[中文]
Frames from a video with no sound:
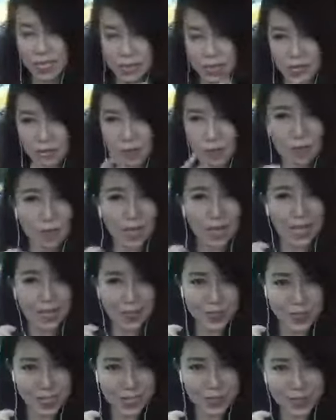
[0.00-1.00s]
啊，我不大
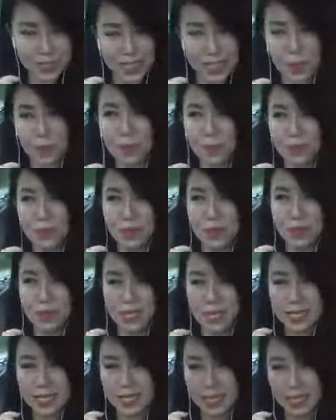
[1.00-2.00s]
需要教，或
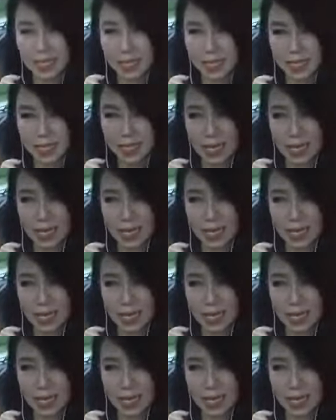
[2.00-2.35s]
者是